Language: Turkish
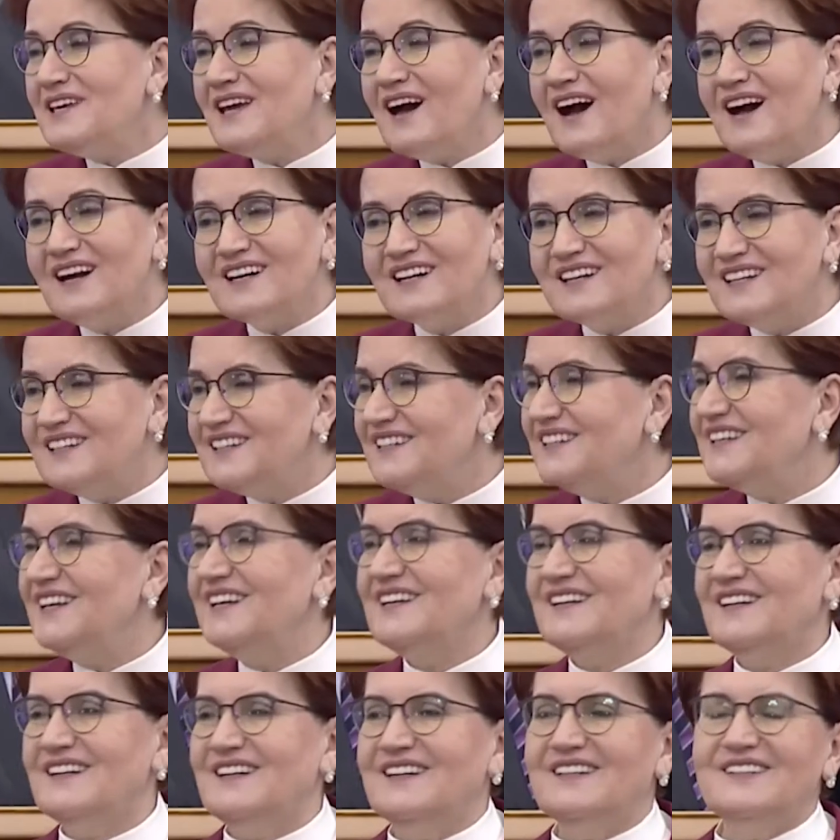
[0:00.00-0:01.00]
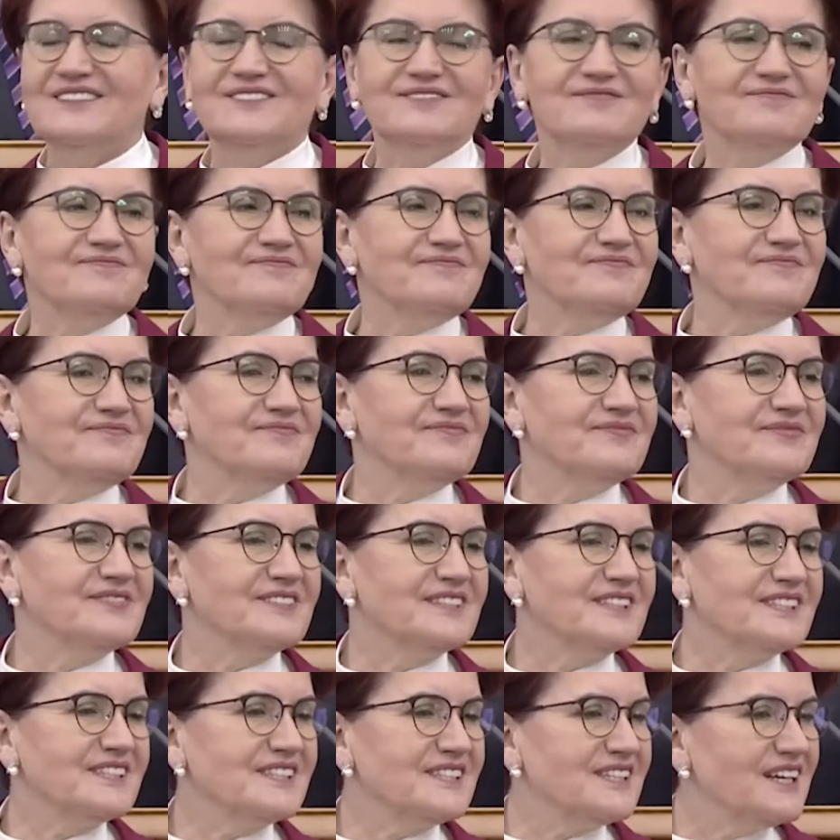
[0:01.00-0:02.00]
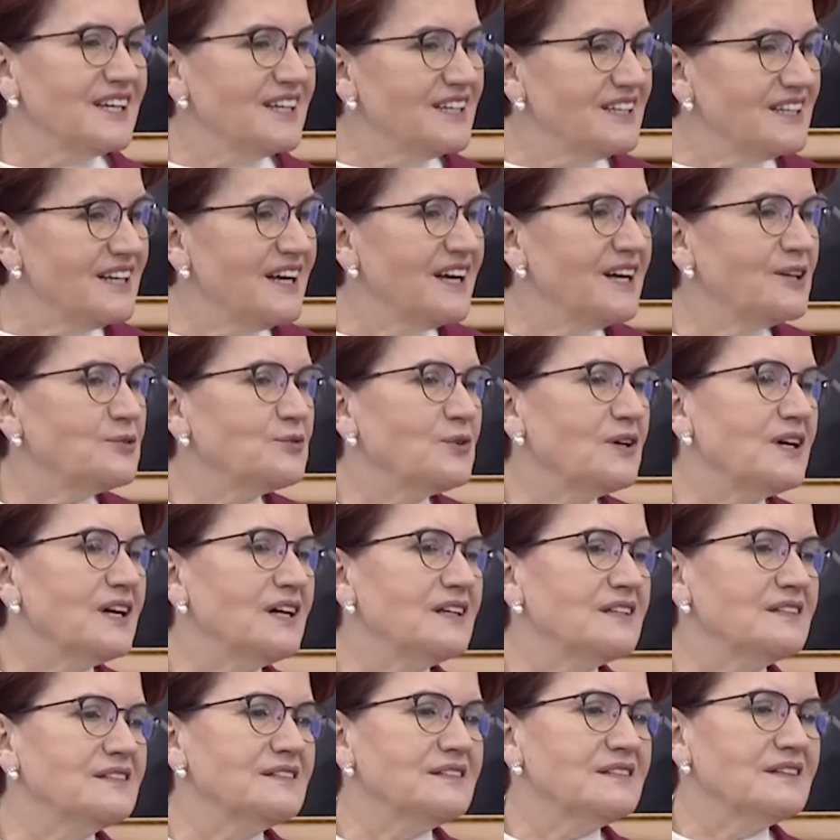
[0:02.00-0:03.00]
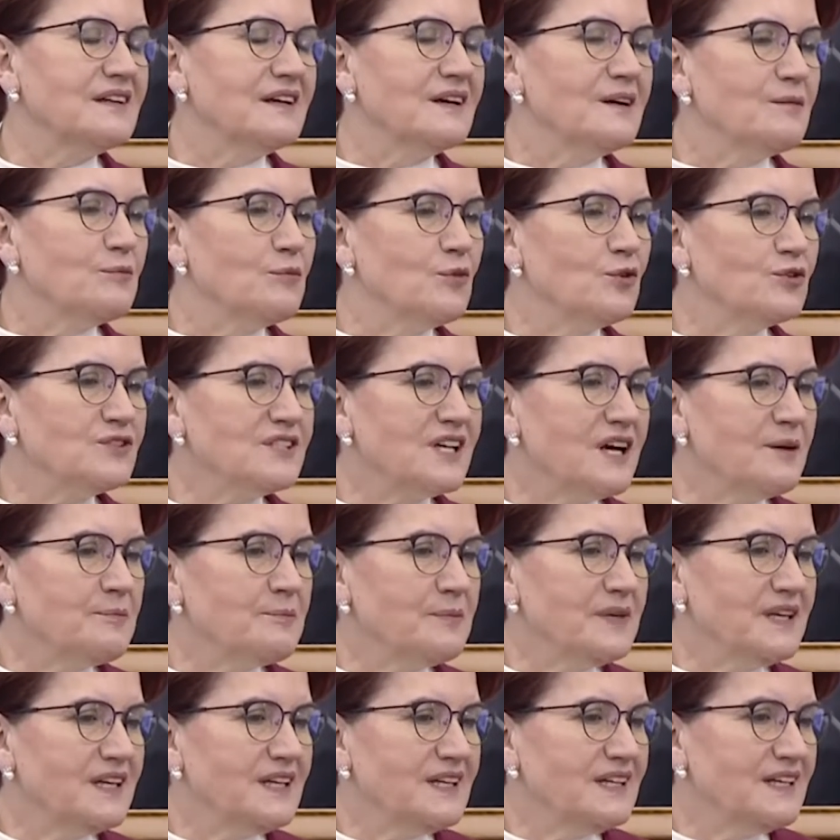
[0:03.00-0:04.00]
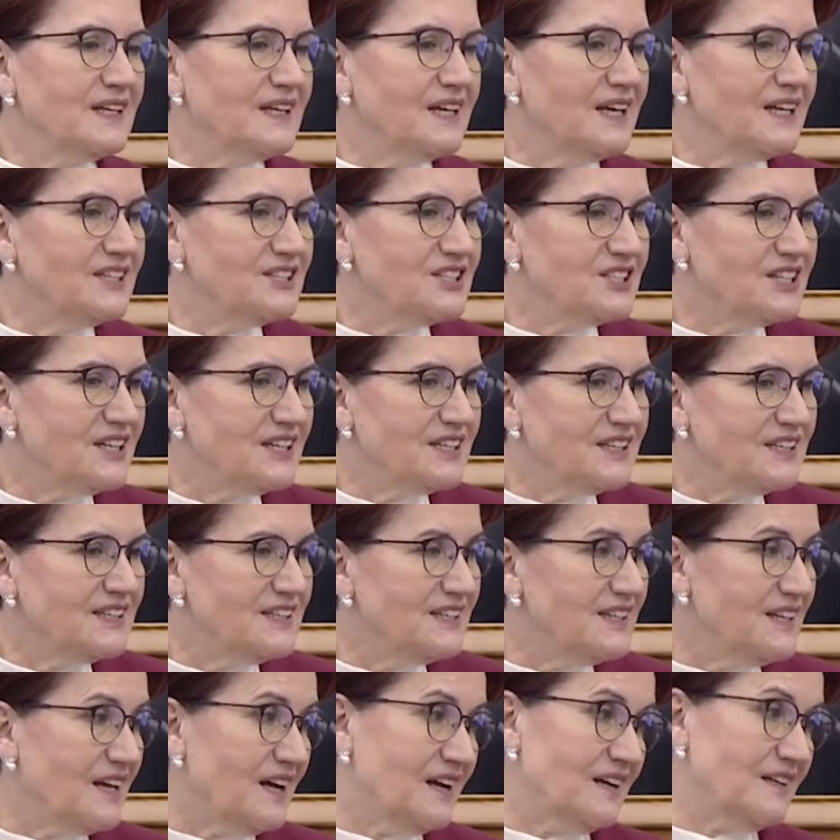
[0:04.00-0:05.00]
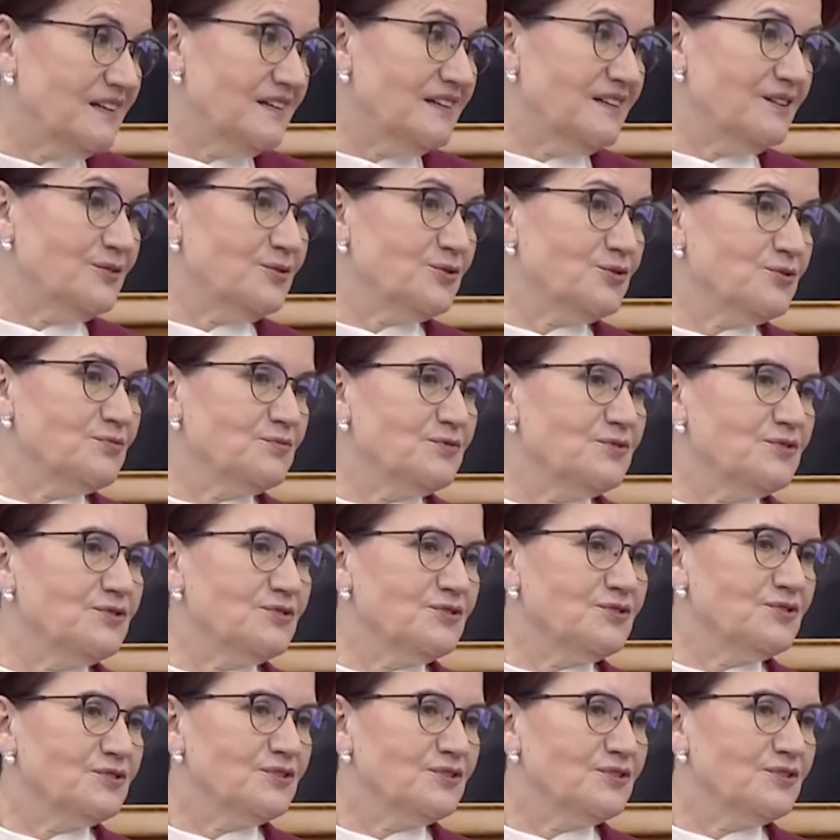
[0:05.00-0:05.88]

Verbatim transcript: yangın yeri. Sayın Erdoğan, Mozambikli gençlerin derdine düşmüş.